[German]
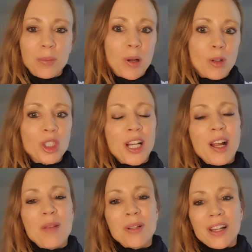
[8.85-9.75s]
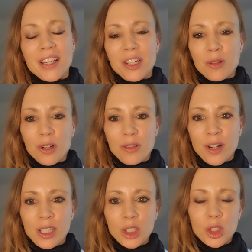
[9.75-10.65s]
pauschal mit richtig oder
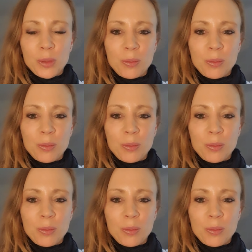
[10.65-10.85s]
falsch